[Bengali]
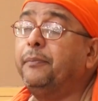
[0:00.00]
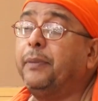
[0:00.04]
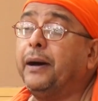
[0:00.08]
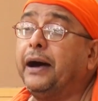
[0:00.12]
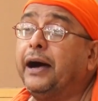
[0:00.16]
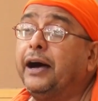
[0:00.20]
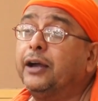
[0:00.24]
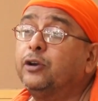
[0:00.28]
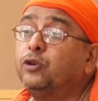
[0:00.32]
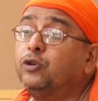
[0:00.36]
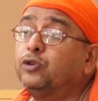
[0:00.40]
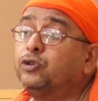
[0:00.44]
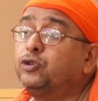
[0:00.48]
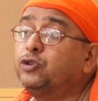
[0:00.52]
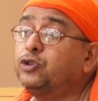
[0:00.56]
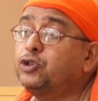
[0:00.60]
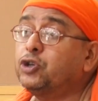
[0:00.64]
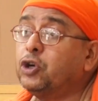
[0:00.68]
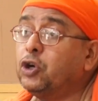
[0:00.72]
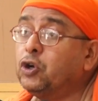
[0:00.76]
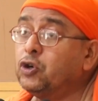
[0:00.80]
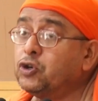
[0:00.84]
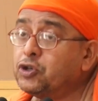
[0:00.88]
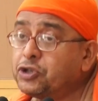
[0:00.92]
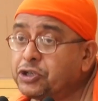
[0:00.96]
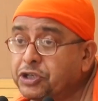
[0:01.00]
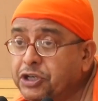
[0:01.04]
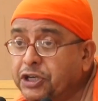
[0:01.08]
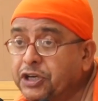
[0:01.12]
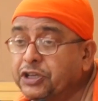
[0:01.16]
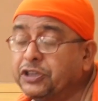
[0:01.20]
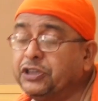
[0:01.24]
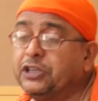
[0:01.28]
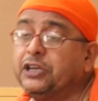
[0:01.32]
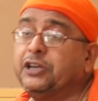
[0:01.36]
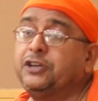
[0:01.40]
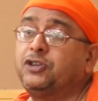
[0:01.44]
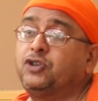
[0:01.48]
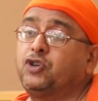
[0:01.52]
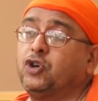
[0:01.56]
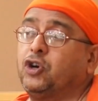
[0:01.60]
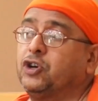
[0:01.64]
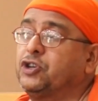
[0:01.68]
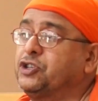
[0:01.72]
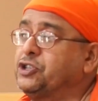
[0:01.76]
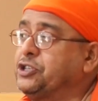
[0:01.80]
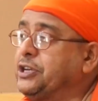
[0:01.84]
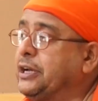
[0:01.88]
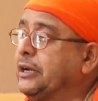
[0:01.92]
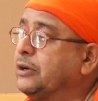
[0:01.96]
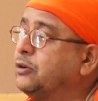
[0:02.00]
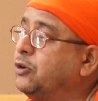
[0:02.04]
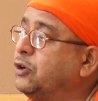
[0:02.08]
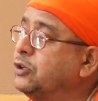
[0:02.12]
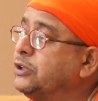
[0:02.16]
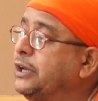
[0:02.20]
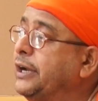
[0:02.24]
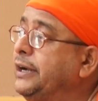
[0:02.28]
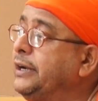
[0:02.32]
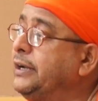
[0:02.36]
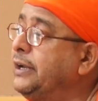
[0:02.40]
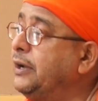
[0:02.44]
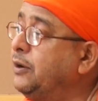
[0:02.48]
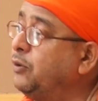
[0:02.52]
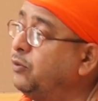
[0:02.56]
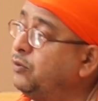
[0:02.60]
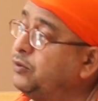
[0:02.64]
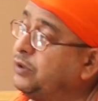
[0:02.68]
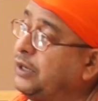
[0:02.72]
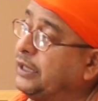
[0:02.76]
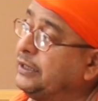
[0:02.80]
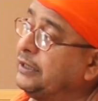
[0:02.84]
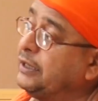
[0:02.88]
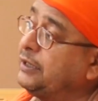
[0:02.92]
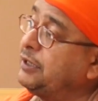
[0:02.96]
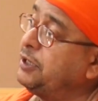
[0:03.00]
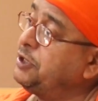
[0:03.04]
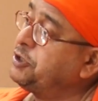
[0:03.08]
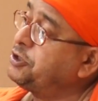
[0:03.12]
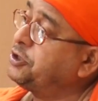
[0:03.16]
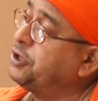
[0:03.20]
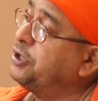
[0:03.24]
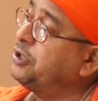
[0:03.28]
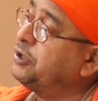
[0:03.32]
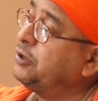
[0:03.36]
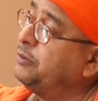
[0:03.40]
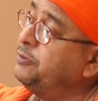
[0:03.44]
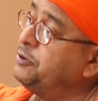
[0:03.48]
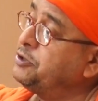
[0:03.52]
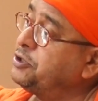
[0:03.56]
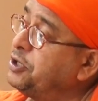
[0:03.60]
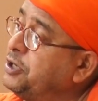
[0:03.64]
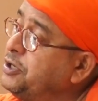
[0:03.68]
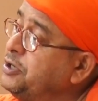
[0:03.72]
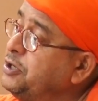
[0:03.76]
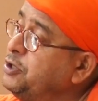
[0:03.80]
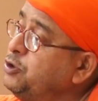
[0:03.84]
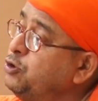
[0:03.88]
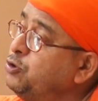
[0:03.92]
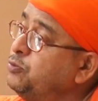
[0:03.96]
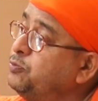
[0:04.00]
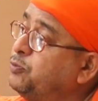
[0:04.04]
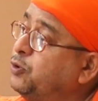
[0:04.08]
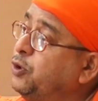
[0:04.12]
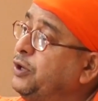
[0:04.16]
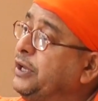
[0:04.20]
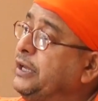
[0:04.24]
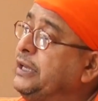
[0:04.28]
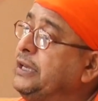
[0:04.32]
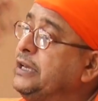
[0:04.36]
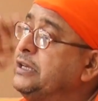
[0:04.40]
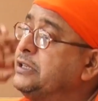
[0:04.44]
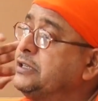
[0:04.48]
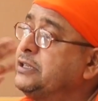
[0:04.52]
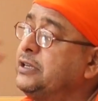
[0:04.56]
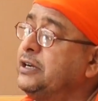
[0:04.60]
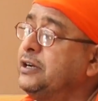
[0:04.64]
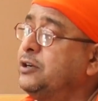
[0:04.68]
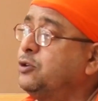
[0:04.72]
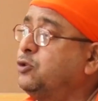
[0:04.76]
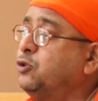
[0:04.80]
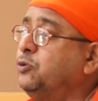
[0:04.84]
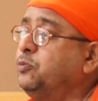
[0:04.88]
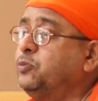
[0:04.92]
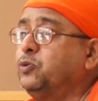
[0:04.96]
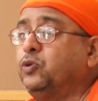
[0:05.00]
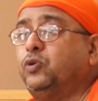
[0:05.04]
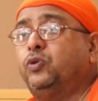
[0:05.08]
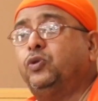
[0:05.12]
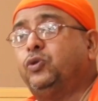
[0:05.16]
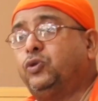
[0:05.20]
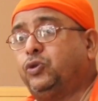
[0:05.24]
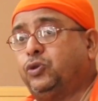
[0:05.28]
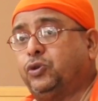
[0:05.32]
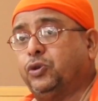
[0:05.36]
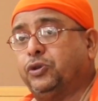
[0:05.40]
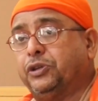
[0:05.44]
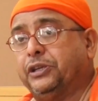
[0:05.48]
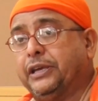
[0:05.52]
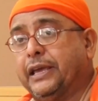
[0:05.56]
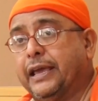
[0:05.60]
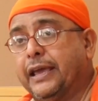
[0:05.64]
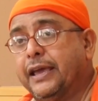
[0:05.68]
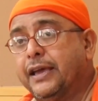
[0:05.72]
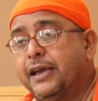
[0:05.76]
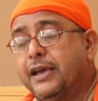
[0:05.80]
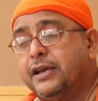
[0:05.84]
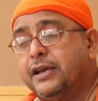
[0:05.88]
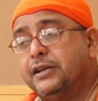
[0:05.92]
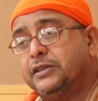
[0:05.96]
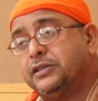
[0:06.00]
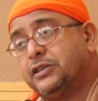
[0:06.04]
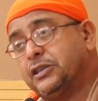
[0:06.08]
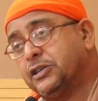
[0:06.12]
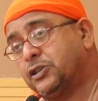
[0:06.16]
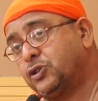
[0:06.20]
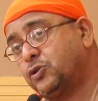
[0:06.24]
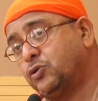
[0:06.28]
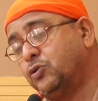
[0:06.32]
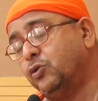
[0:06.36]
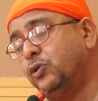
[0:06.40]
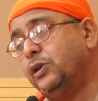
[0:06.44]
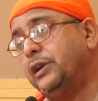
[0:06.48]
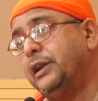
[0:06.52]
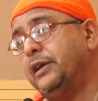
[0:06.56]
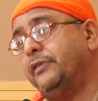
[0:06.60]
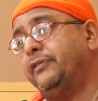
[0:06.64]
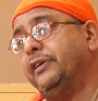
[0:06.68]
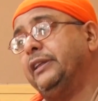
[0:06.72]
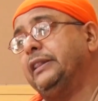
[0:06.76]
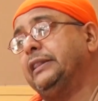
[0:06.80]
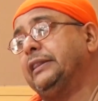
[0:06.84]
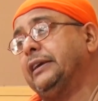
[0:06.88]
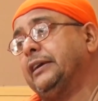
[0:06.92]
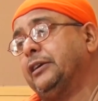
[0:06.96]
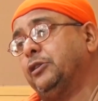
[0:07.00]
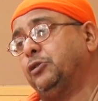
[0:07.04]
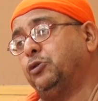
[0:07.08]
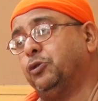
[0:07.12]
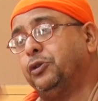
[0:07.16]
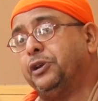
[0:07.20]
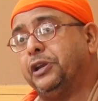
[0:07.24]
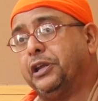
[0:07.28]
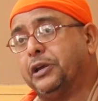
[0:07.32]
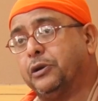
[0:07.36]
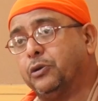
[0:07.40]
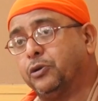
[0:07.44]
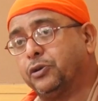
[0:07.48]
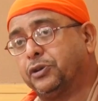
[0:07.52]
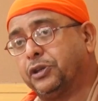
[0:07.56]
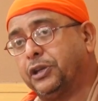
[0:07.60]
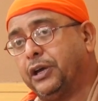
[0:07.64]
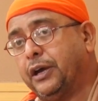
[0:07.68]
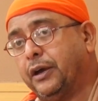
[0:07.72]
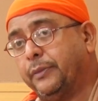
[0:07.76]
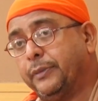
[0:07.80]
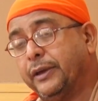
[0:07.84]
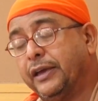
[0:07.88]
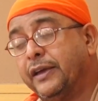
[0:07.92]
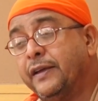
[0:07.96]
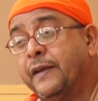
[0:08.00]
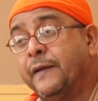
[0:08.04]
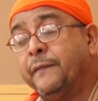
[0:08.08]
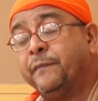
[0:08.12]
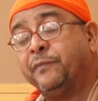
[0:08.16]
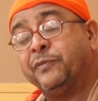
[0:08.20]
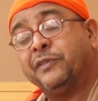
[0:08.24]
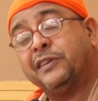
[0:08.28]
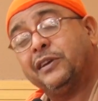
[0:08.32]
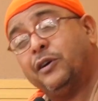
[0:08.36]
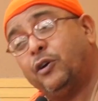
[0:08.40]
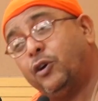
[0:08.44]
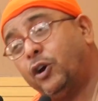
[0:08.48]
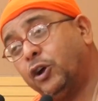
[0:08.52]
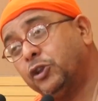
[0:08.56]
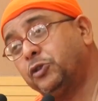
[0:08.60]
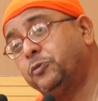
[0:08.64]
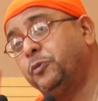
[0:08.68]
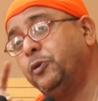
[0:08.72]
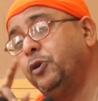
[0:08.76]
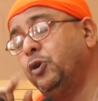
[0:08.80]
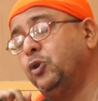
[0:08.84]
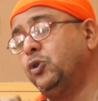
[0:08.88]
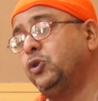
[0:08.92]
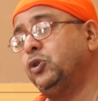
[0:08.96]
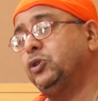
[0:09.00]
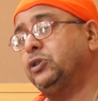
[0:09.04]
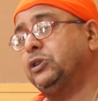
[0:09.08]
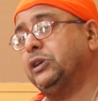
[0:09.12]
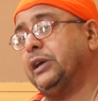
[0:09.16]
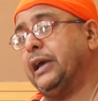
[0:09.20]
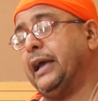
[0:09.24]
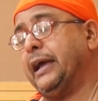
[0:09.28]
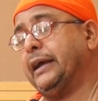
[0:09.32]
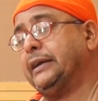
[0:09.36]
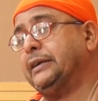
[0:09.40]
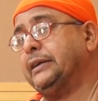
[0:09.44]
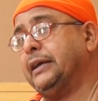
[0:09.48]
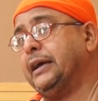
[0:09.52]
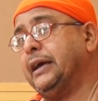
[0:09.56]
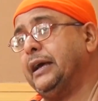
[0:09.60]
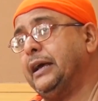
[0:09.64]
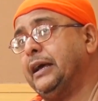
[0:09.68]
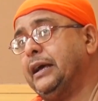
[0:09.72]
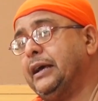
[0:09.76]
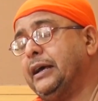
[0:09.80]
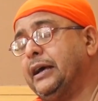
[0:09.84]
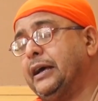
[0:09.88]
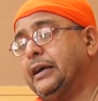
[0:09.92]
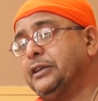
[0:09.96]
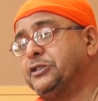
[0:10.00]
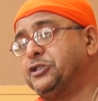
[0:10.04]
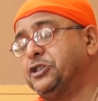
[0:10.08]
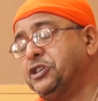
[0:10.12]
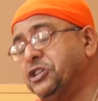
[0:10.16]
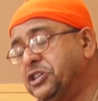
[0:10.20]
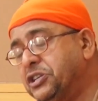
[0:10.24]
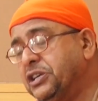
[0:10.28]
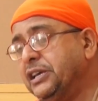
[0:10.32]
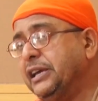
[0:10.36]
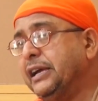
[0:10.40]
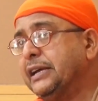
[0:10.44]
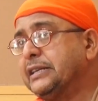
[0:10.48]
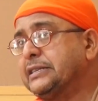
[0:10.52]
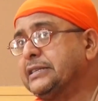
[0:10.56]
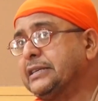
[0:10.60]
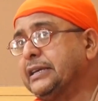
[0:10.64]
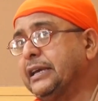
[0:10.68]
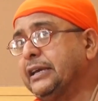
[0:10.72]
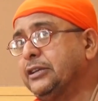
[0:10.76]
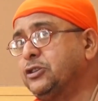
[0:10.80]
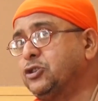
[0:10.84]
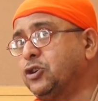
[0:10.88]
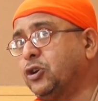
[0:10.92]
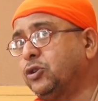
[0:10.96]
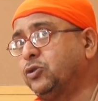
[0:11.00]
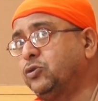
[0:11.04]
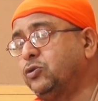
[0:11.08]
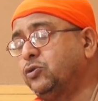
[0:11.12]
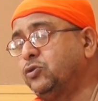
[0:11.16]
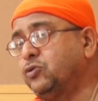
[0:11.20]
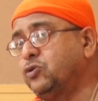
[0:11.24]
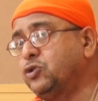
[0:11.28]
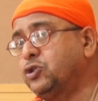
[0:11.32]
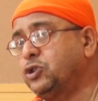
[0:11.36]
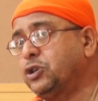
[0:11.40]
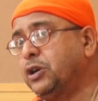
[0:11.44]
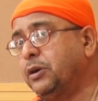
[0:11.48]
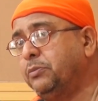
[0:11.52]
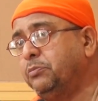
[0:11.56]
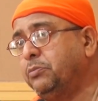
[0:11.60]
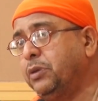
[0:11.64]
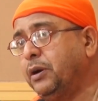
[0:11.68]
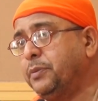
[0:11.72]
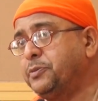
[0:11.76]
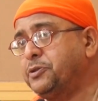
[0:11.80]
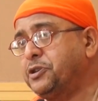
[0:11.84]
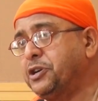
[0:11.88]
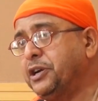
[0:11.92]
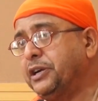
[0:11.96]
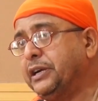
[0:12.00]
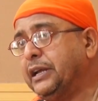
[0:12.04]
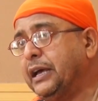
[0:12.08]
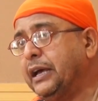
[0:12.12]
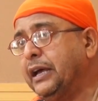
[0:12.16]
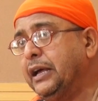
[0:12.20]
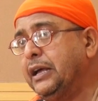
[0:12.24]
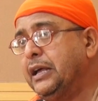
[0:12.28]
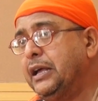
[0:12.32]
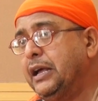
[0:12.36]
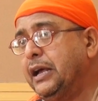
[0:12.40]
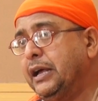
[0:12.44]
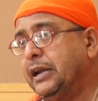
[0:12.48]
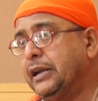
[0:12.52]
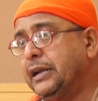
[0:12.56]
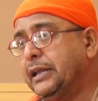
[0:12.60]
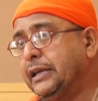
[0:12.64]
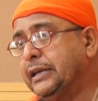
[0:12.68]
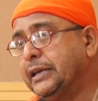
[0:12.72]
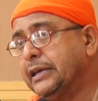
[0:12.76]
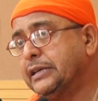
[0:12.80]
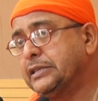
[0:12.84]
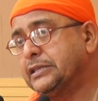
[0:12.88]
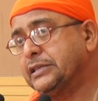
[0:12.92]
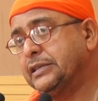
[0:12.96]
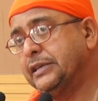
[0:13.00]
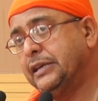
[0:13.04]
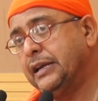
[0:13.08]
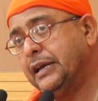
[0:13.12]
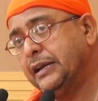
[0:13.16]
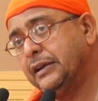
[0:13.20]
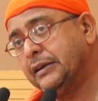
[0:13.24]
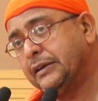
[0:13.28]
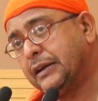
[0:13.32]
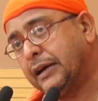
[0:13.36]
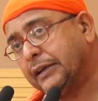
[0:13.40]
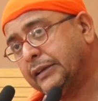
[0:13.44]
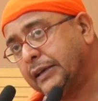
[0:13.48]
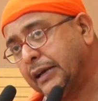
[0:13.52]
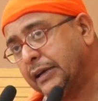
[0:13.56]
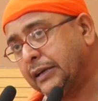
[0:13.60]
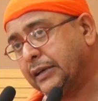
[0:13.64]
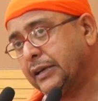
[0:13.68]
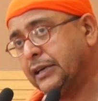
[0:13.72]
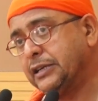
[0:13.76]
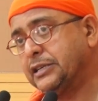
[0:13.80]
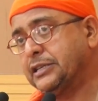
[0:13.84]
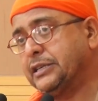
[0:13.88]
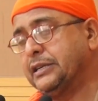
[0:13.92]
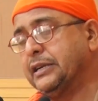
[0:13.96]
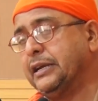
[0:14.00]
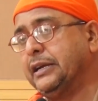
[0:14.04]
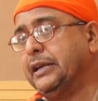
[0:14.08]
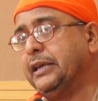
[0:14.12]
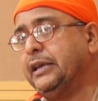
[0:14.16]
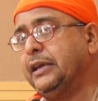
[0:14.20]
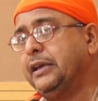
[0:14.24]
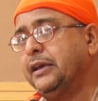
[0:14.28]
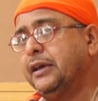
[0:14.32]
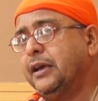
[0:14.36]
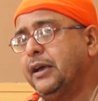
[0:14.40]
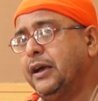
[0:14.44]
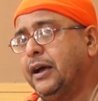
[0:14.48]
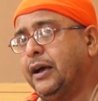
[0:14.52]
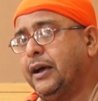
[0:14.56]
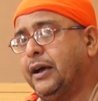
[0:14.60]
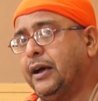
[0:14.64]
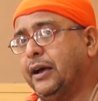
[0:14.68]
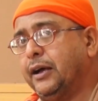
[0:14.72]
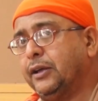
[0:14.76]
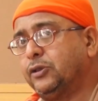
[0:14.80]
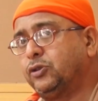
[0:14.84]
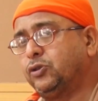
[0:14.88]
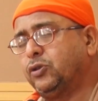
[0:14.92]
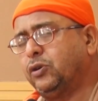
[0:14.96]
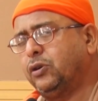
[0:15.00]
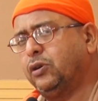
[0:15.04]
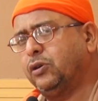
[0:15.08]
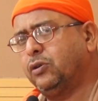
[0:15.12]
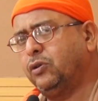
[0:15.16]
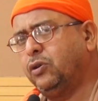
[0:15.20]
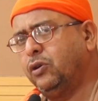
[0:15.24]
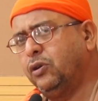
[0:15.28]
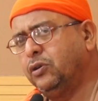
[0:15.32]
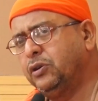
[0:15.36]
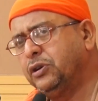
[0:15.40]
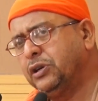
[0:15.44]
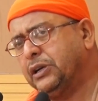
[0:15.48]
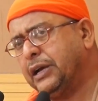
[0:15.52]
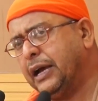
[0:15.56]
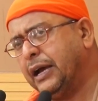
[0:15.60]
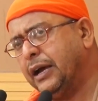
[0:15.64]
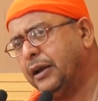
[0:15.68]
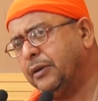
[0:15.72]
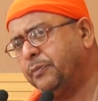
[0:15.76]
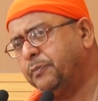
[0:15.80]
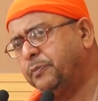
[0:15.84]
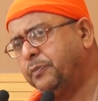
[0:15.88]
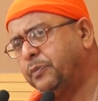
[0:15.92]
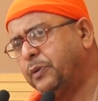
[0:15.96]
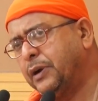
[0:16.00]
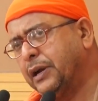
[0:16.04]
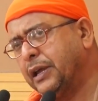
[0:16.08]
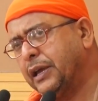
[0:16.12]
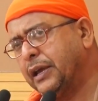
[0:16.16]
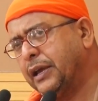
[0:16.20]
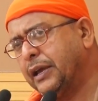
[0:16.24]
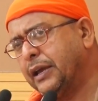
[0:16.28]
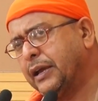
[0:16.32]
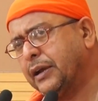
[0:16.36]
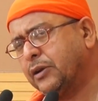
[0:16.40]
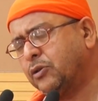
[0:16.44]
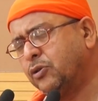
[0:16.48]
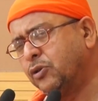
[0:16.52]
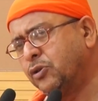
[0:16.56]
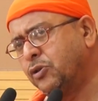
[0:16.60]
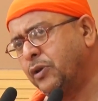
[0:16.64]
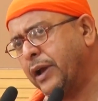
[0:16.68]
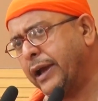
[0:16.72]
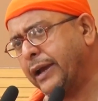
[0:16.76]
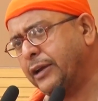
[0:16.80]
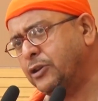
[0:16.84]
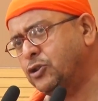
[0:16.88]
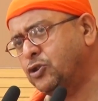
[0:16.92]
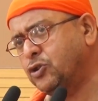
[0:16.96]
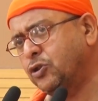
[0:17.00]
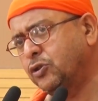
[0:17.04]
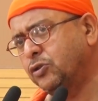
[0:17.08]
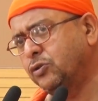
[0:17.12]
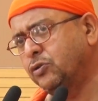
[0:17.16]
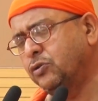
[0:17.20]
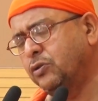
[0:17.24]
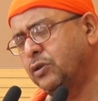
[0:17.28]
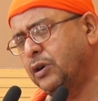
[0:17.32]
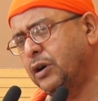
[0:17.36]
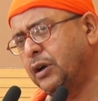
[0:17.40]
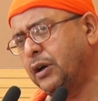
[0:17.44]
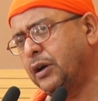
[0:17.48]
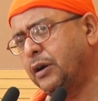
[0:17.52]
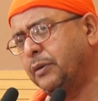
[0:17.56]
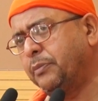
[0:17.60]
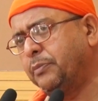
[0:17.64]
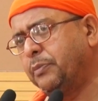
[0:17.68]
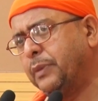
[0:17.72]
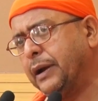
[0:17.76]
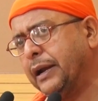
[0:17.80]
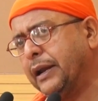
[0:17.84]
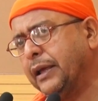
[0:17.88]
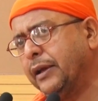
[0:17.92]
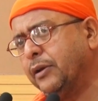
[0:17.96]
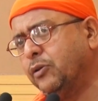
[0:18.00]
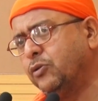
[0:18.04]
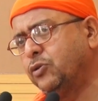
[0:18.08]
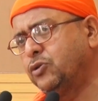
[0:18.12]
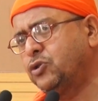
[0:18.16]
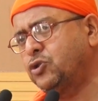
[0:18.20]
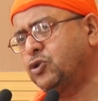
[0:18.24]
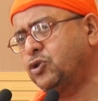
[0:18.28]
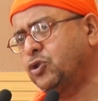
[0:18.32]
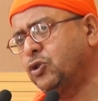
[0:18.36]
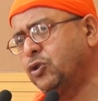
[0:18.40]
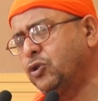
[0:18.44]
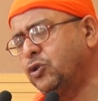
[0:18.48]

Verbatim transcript: ভারত সংস্কৃতির চর্চার কথা এটা রাধাকৃষ্ণন কমিশন কিন্তু বলে গিয়েছিলেন খুব গুরুত্ব দিয়ে যে স্কুল লেভেল থেকে তৈরি করতে হবে অদ্ভুত একটা চিঠি আছে যতদূর সম্ভব সেটা লিখেছিলেন রাধাকৃষ্ণানী তখনকার মানে কোনো একজন মানে উচ্চ